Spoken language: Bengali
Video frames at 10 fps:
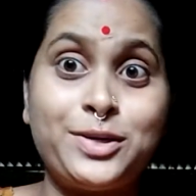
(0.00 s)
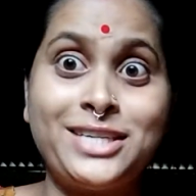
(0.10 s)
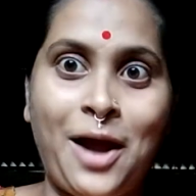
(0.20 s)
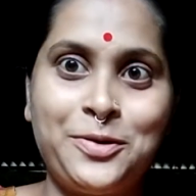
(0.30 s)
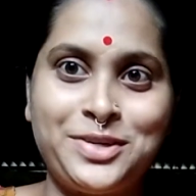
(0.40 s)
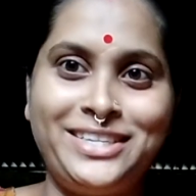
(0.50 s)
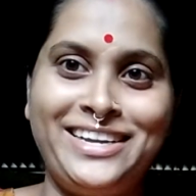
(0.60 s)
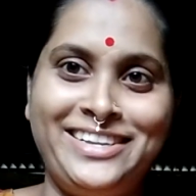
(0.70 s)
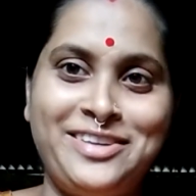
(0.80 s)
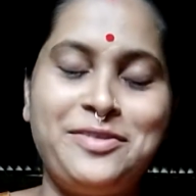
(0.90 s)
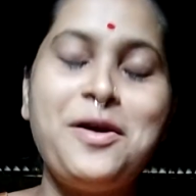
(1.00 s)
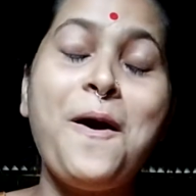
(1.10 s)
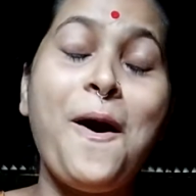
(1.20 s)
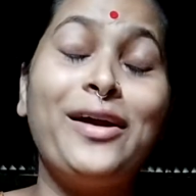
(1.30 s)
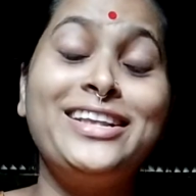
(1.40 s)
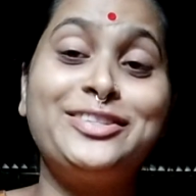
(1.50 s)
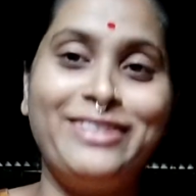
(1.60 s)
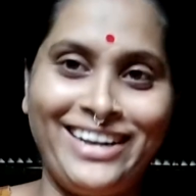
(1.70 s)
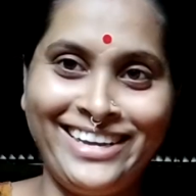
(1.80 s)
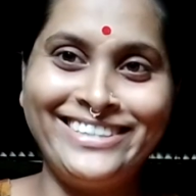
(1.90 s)
একটু সাহস নিয়ে নিই অল ইজ
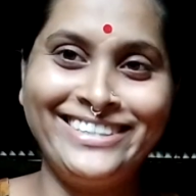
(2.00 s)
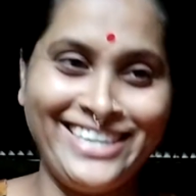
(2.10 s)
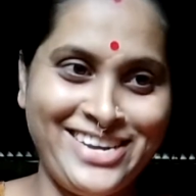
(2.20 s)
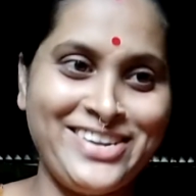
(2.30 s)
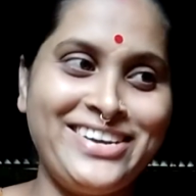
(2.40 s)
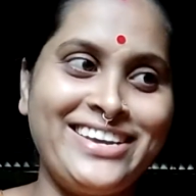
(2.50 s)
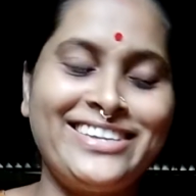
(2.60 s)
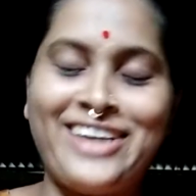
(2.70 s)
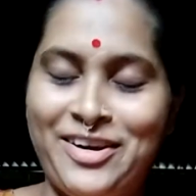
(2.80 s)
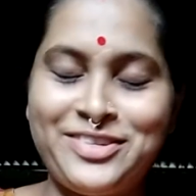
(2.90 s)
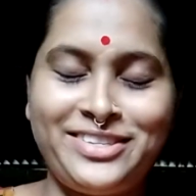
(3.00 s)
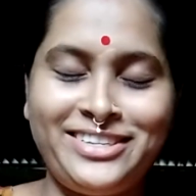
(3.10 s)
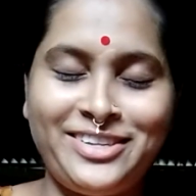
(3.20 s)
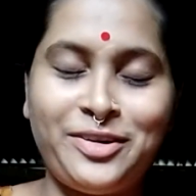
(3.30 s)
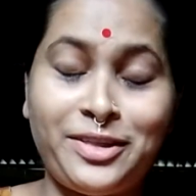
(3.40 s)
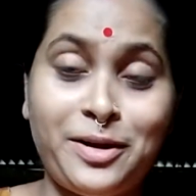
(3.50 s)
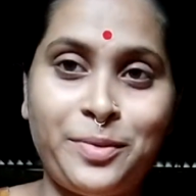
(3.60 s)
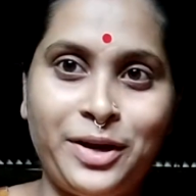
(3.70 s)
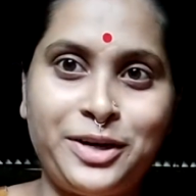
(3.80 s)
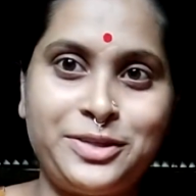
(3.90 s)
ওয়েল সাহস নিয়ে নিই কথাটা
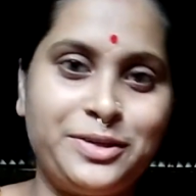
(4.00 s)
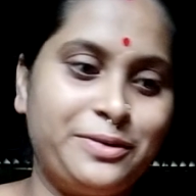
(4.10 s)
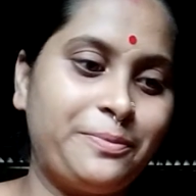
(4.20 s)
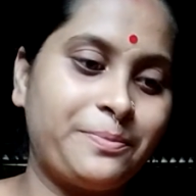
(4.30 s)
বলার জন্য